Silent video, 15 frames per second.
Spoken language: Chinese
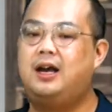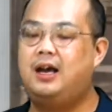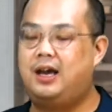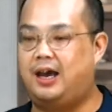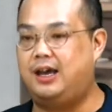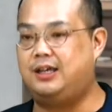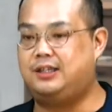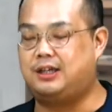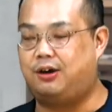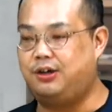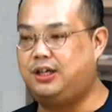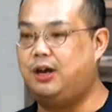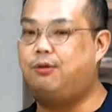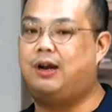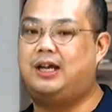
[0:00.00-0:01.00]
哎，早一
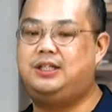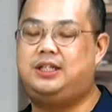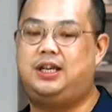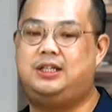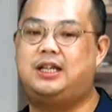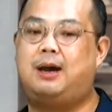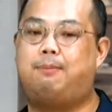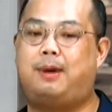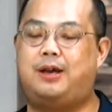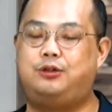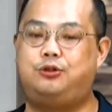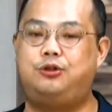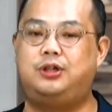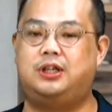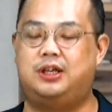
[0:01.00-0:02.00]
天我来写一下白
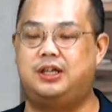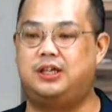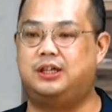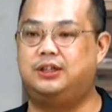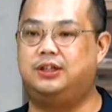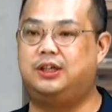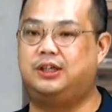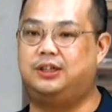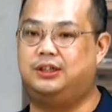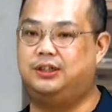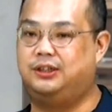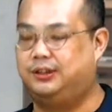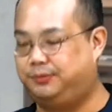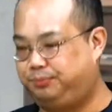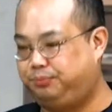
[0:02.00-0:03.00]
居易的一个那
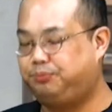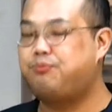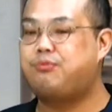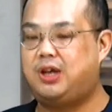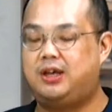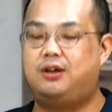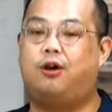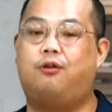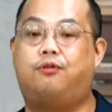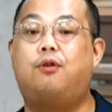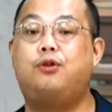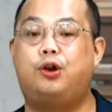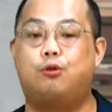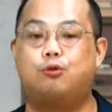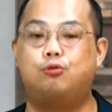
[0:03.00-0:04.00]
个好风
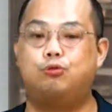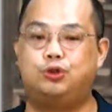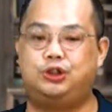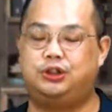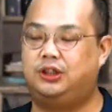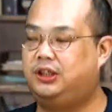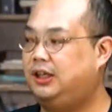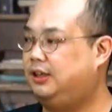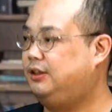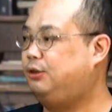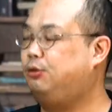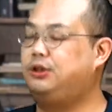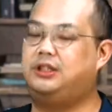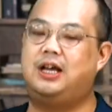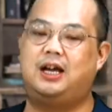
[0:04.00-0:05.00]
流故事，说
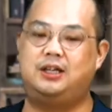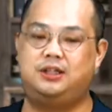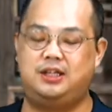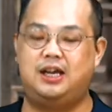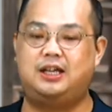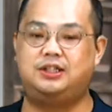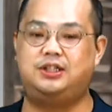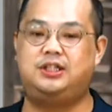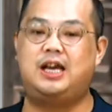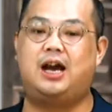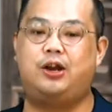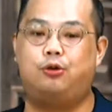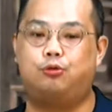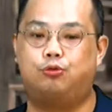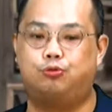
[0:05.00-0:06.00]
实在应该是下
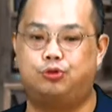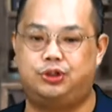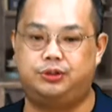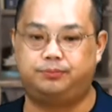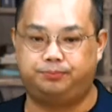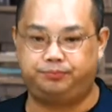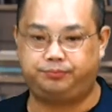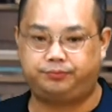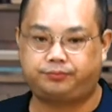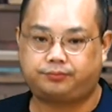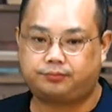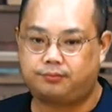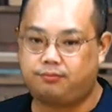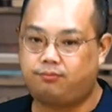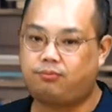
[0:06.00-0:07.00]
流故事。
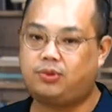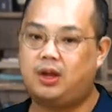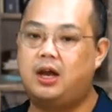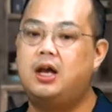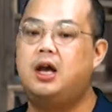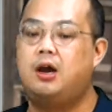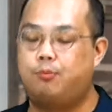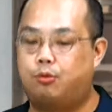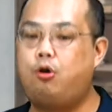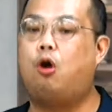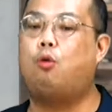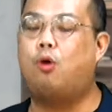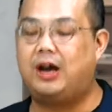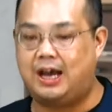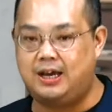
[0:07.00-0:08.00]
不过
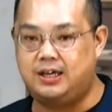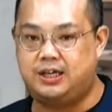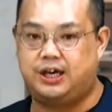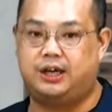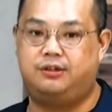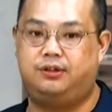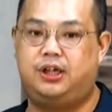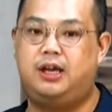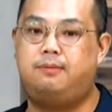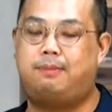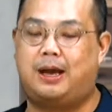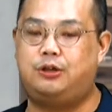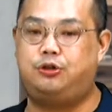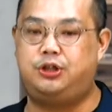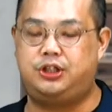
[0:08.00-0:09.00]
我敢肯定，
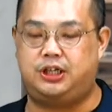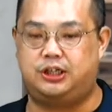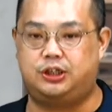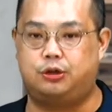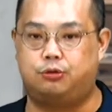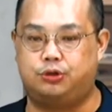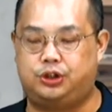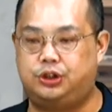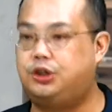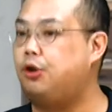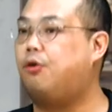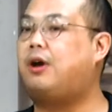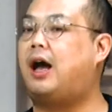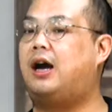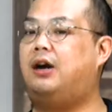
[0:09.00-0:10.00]
白居易写这首诗有
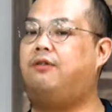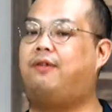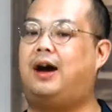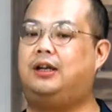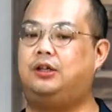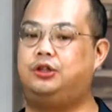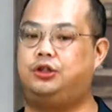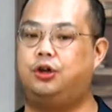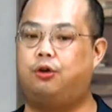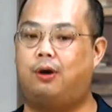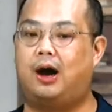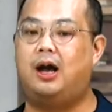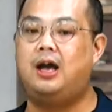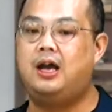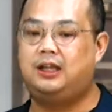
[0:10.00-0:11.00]
感而发的时候啊，
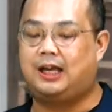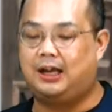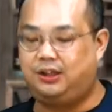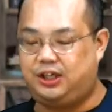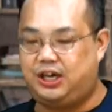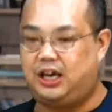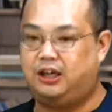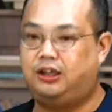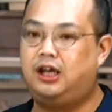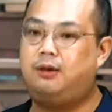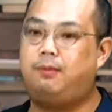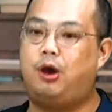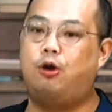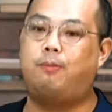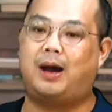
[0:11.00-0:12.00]
他铁定
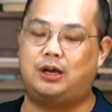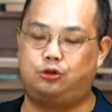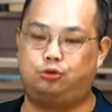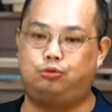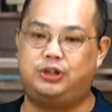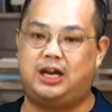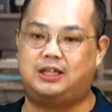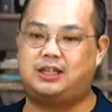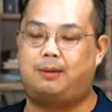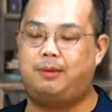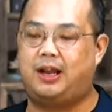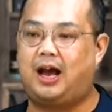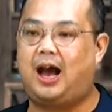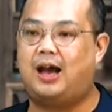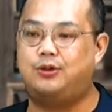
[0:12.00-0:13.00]
没有把书架上面
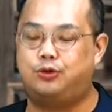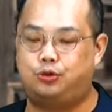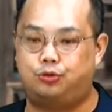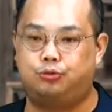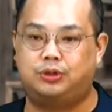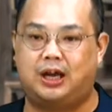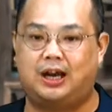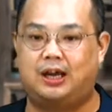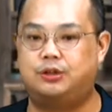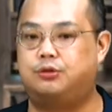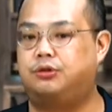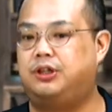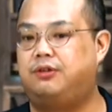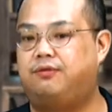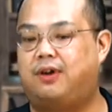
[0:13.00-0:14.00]
的《汉书》拿来重
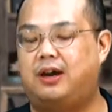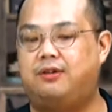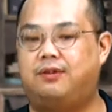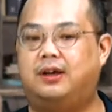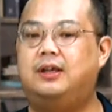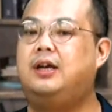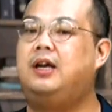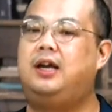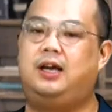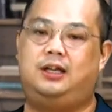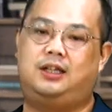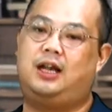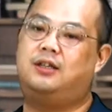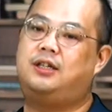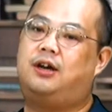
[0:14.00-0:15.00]
新翻一翻。诶，
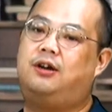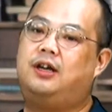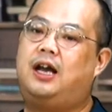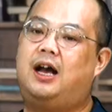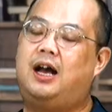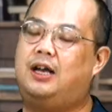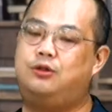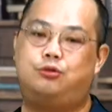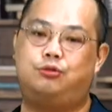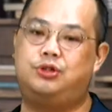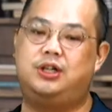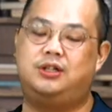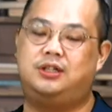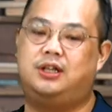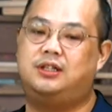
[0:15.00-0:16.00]
唐朝人看《汉书》是
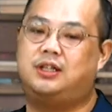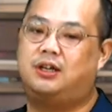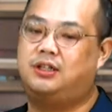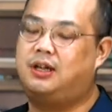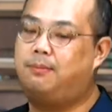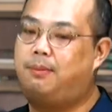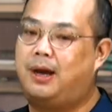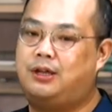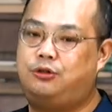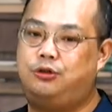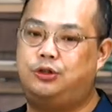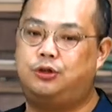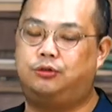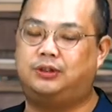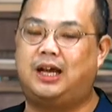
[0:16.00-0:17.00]
很正常，像白居易
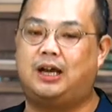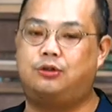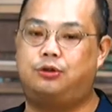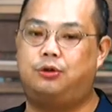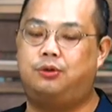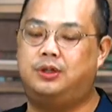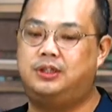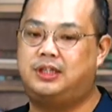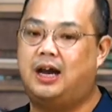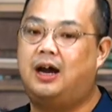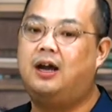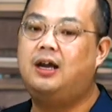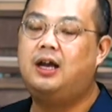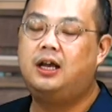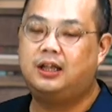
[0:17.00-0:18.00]
这种大学问家，
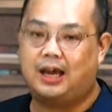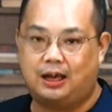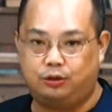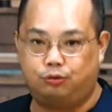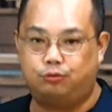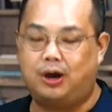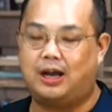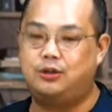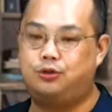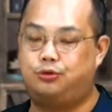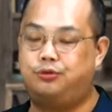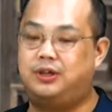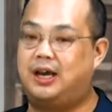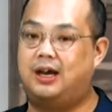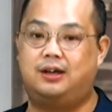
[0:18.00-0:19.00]
他读《汉书》
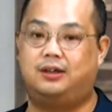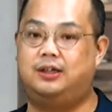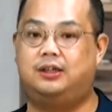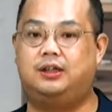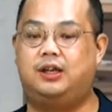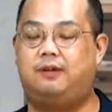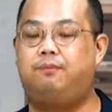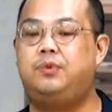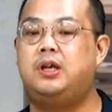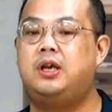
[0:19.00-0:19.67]
应该很合理。